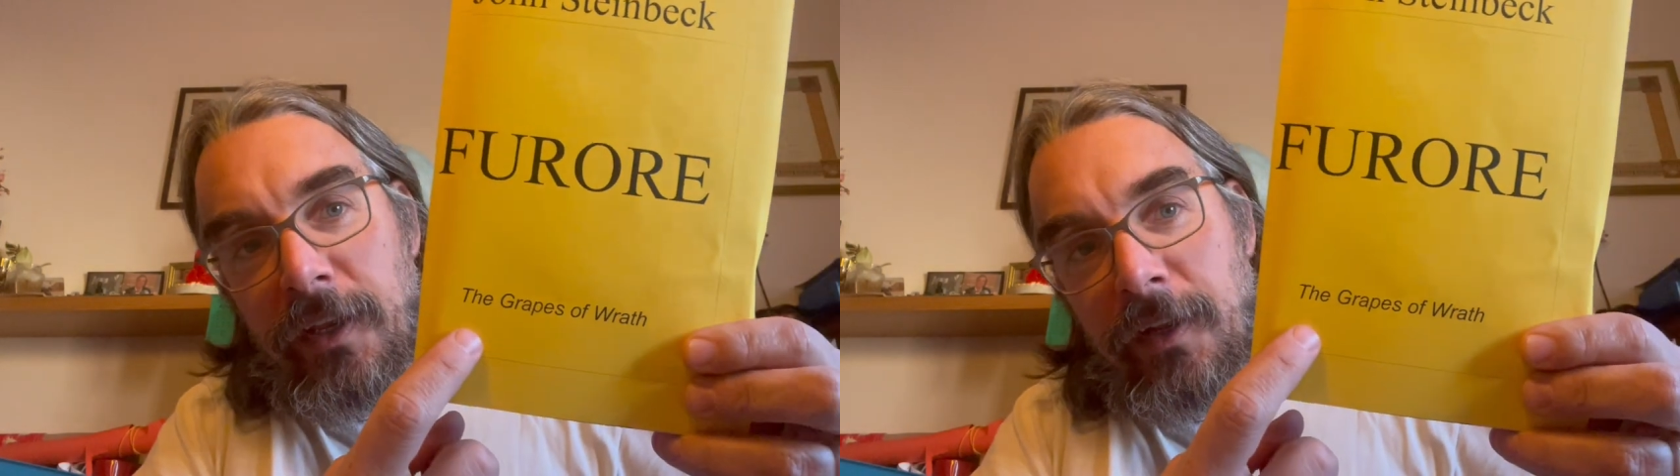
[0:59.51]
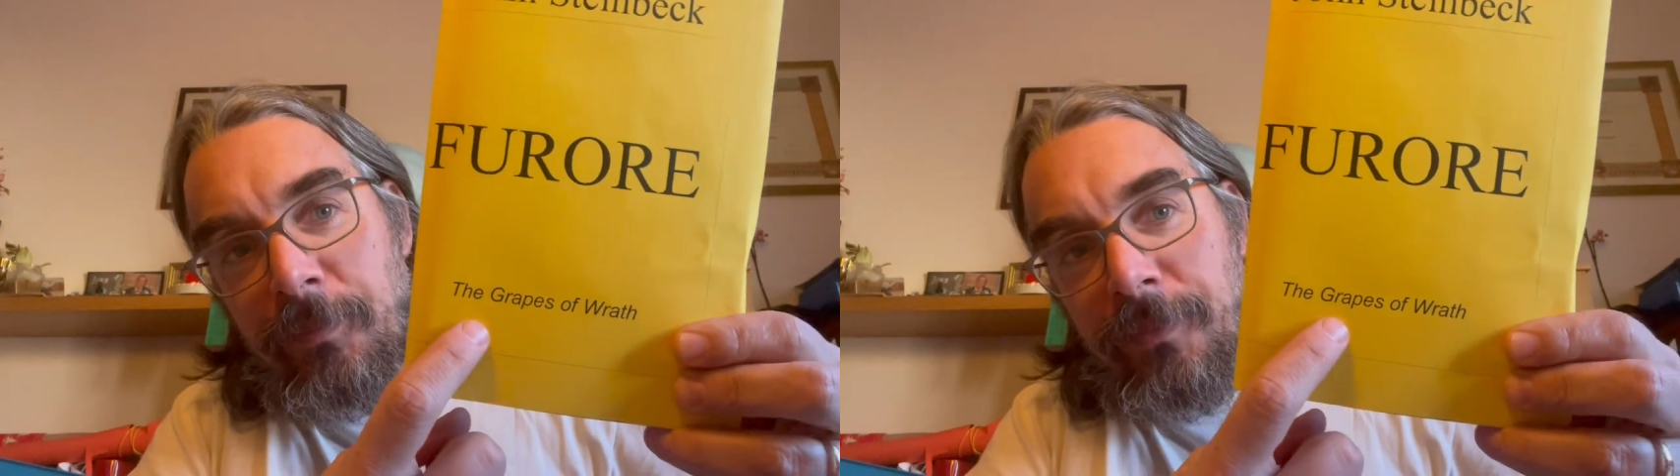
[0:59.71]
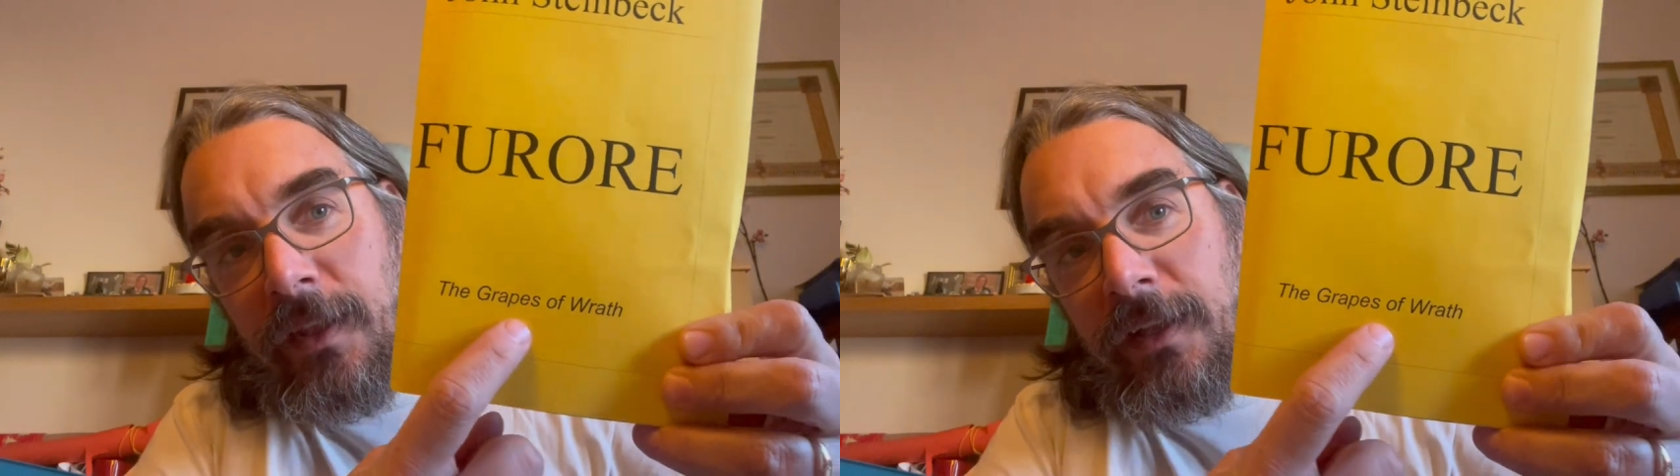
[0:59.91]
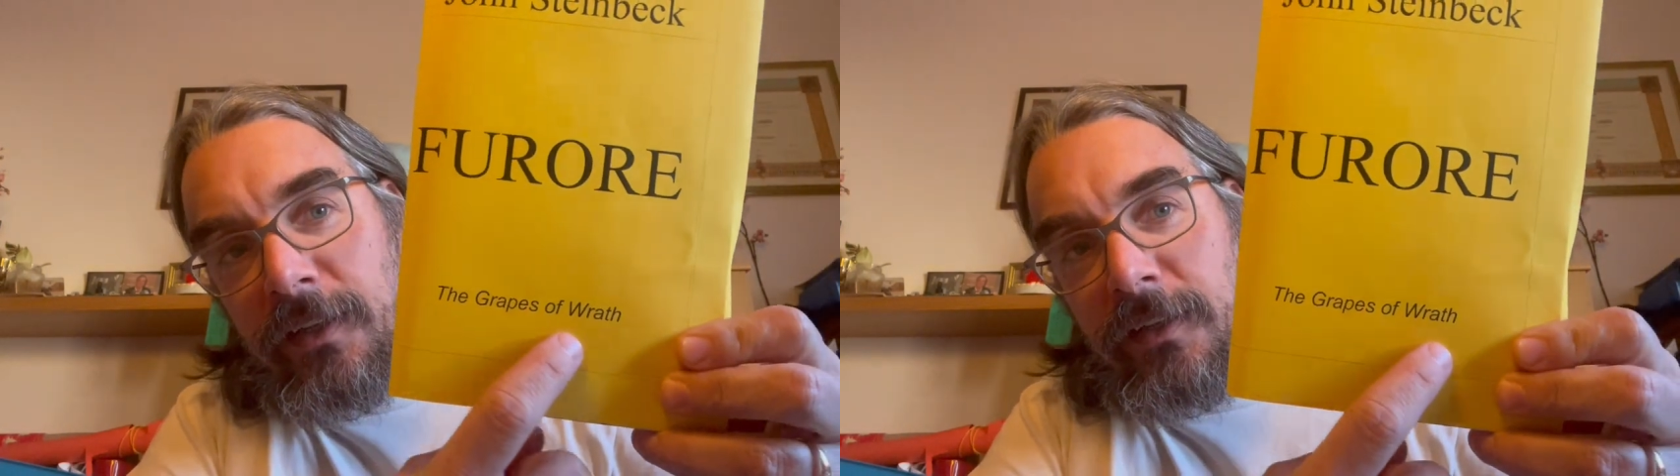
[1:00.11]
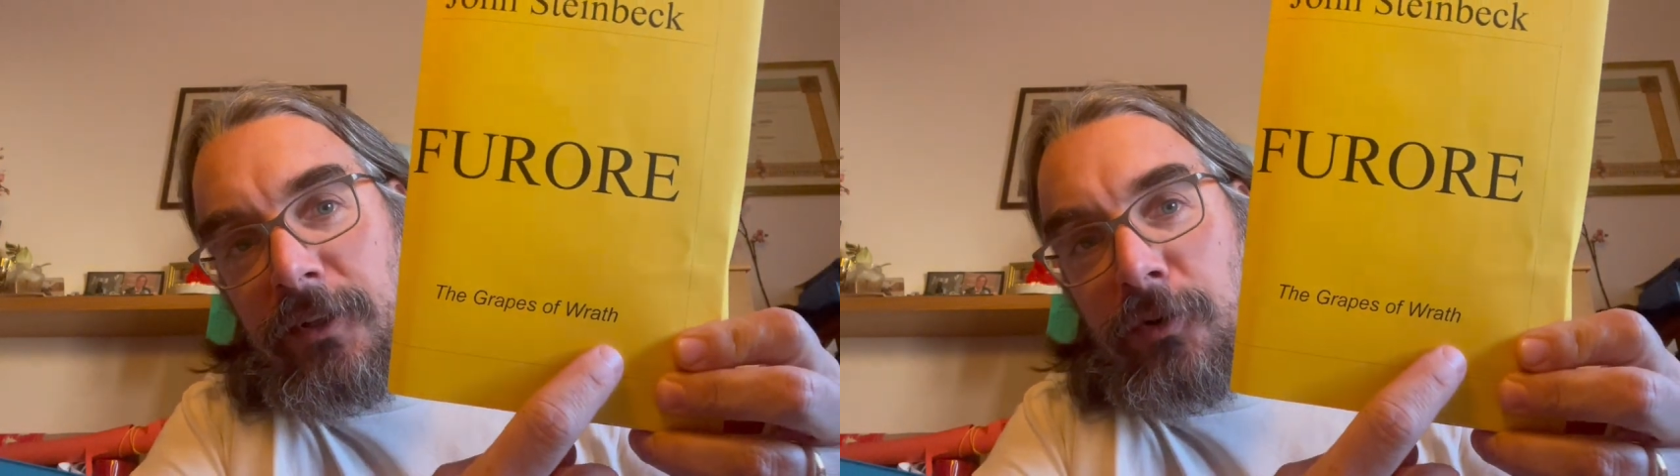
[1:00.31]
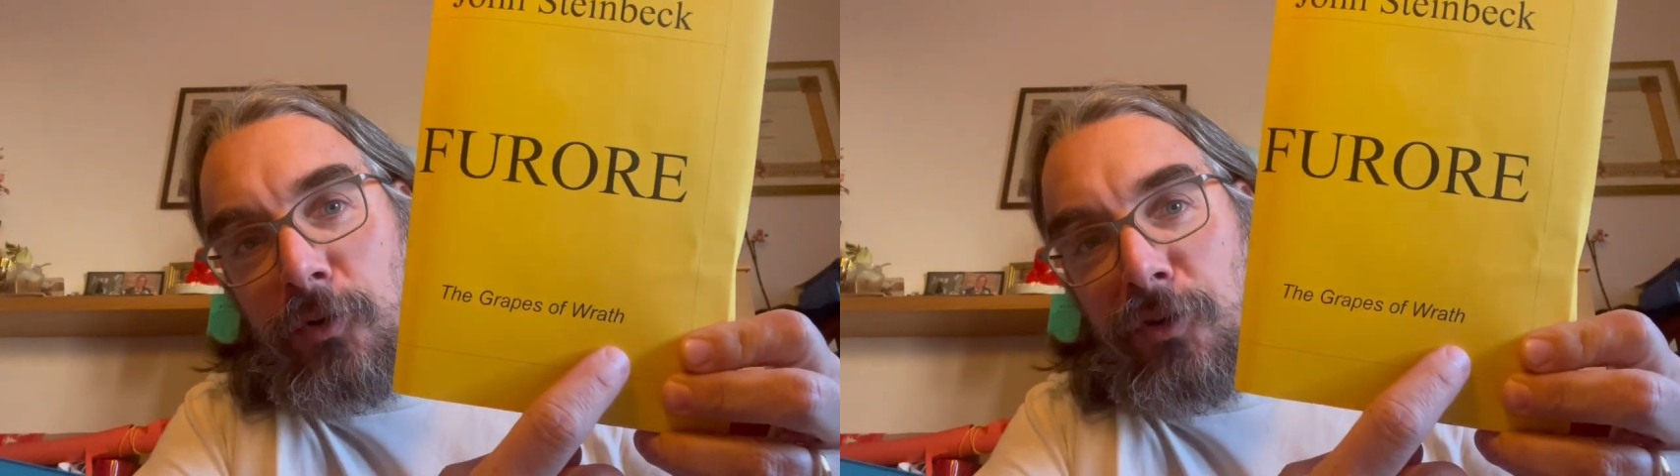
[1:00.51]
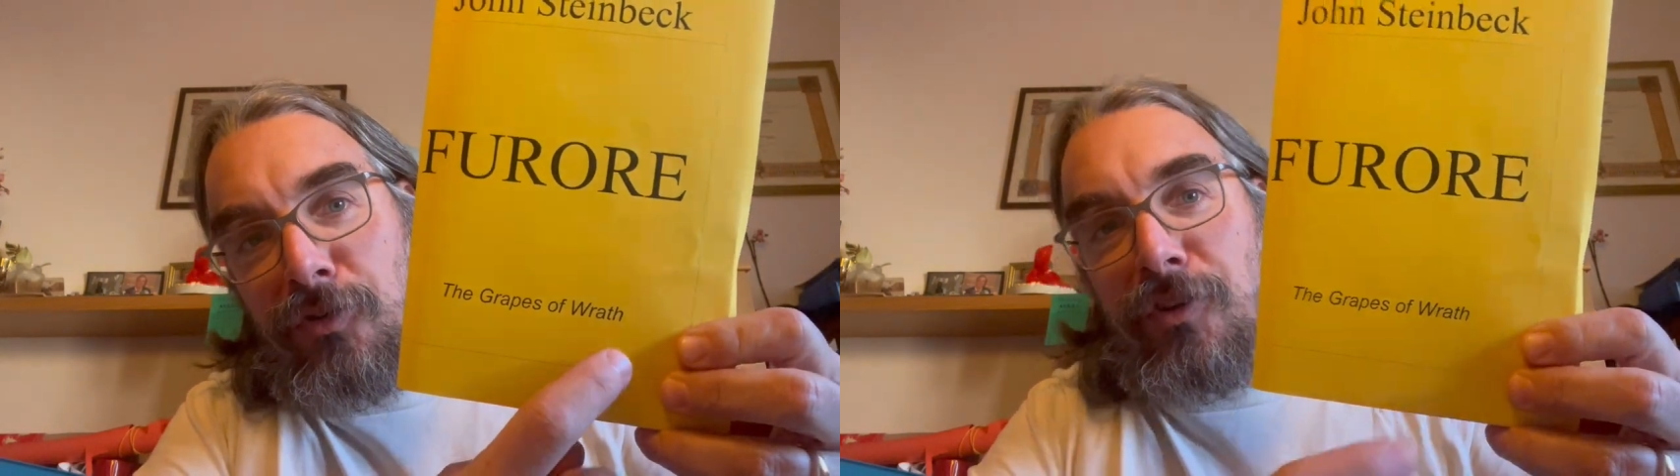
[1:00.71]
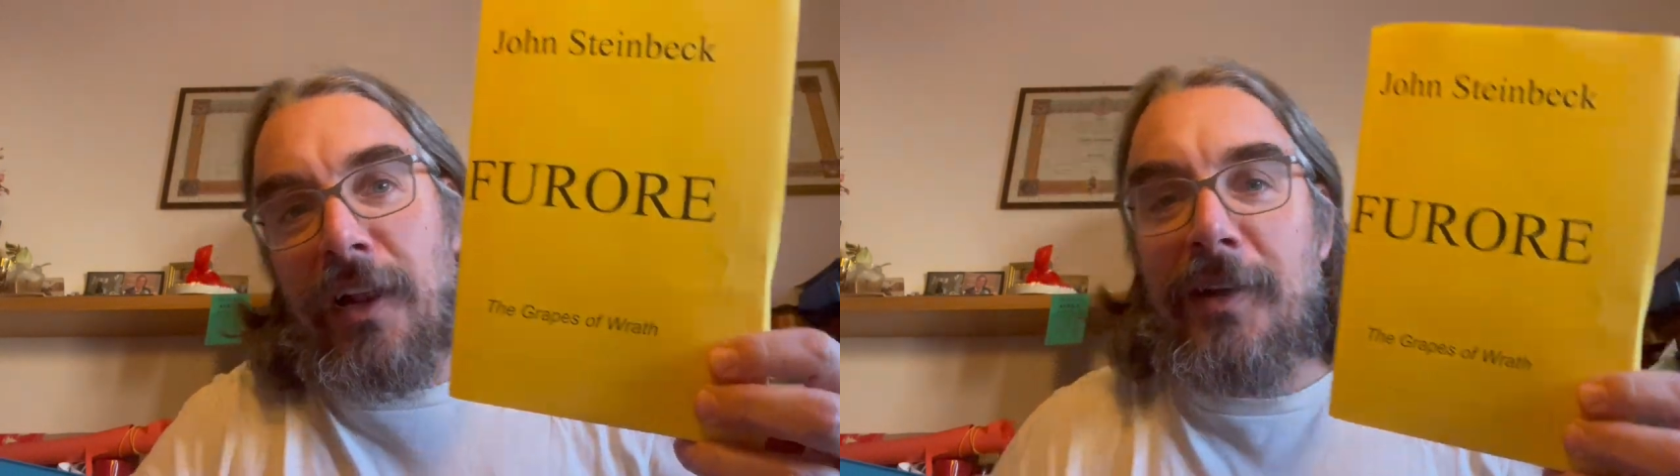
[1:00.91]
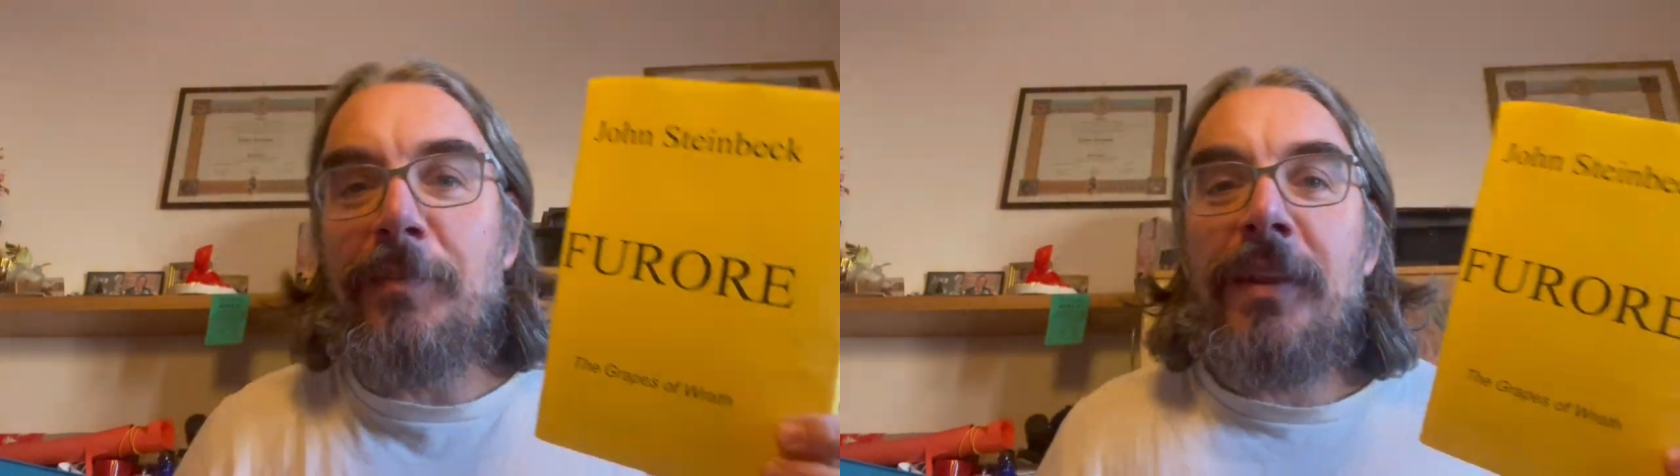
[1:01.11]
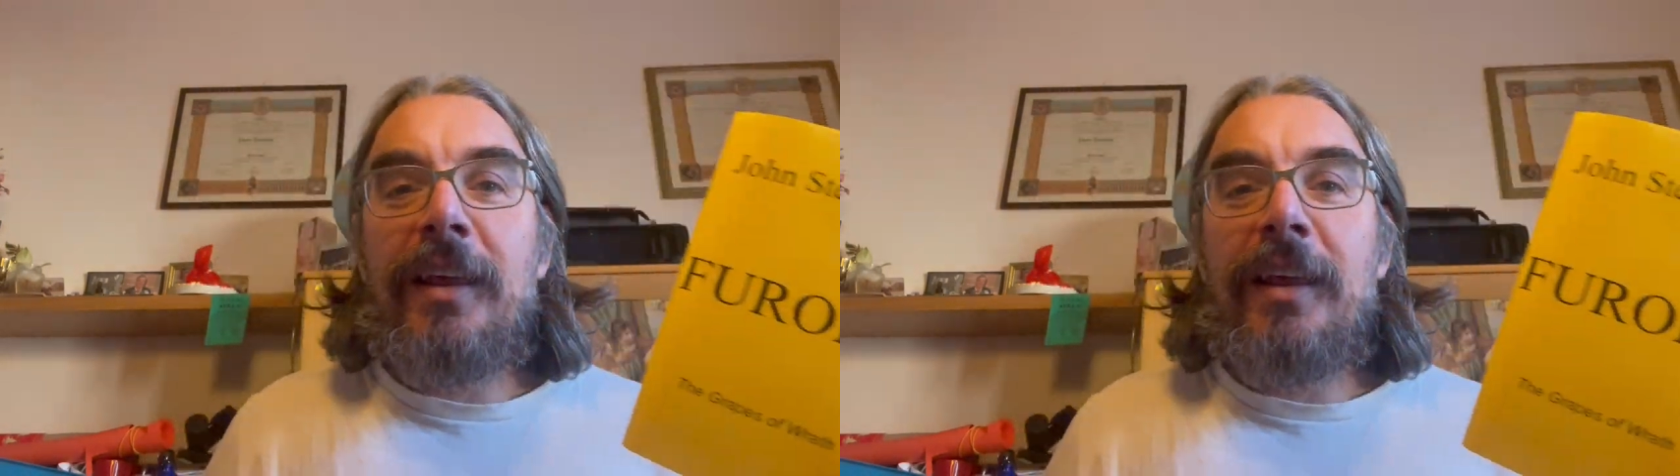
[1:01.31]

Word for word: il titolo originale.